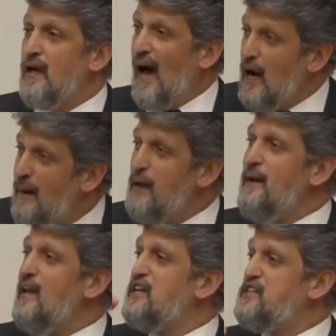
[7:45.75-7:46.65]
Ermeni
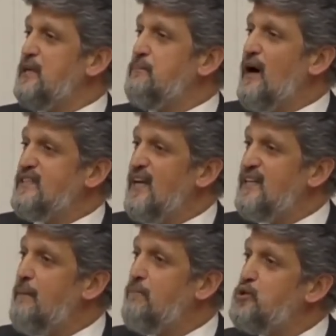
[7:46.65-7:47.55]
milliyetçisi
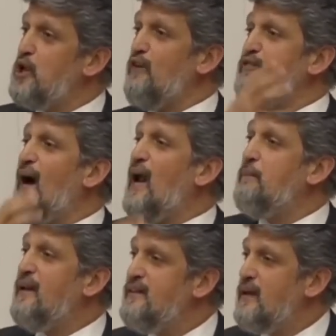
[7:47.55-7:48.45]
bazıları da bu coğrafya
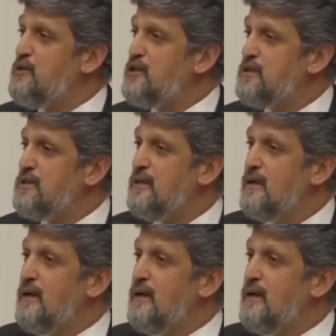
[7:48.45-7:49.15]
Ermeni'nin demiştir.